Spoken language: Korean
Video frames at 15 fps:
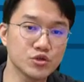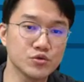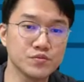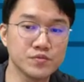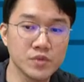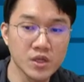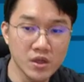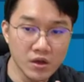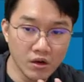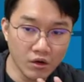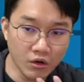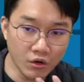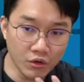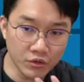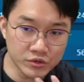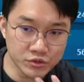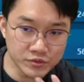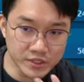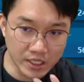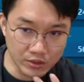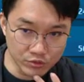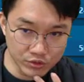좀, 어, 좀
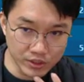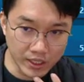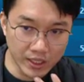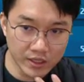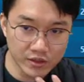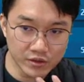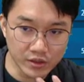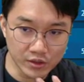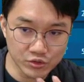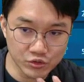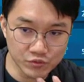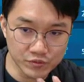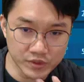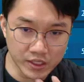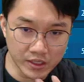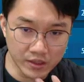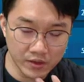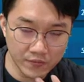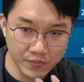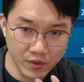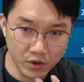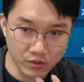자유롭게, 좀 이렇게
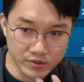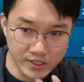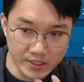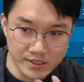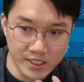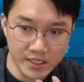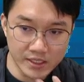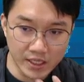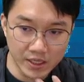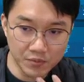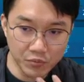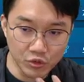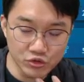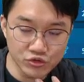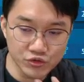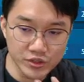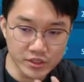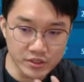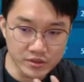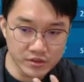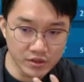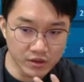어, 상세하게 볼 수
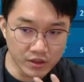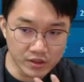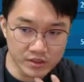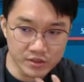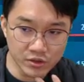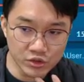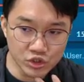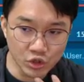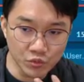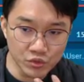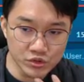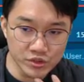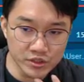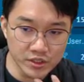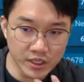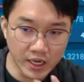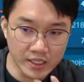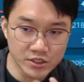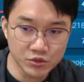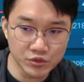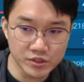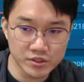있는 예, 그런 정보들을
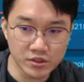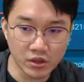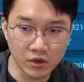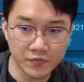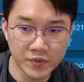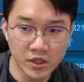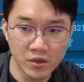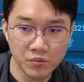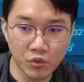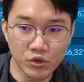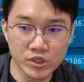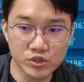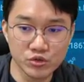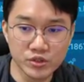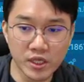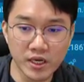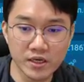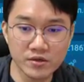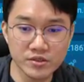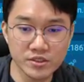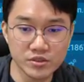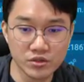가지고 있어요 보기 좋다라는
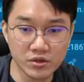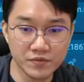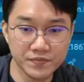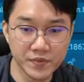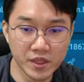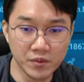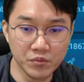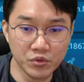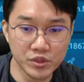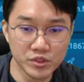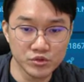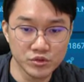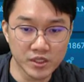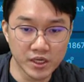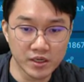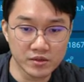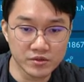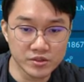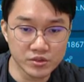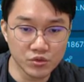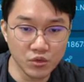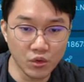것이죠 예, 보기 좋다라는
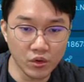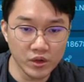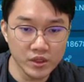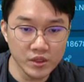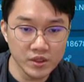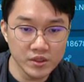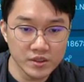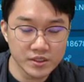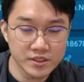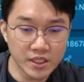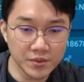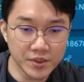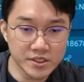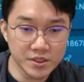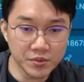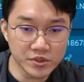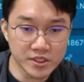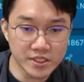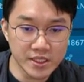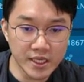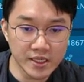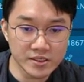것이고 그 다음에 이제 뭐
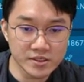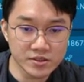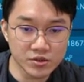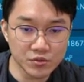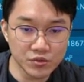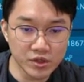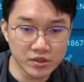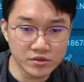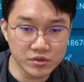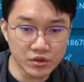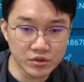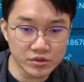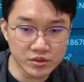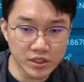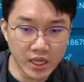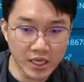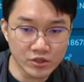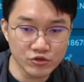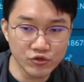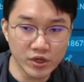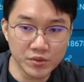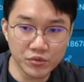DNS 정보나 그런 것들이
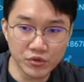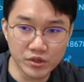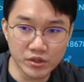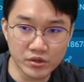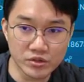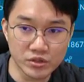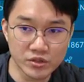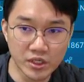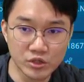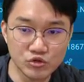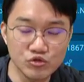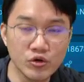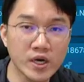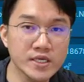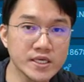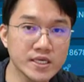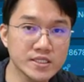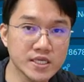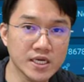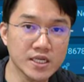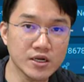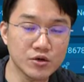한눈에 보이는 거죠 이게 UI의
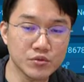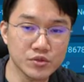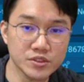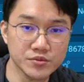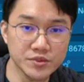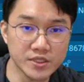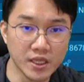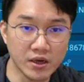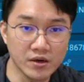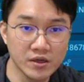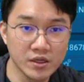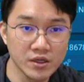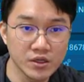차이라고 보시면 돼요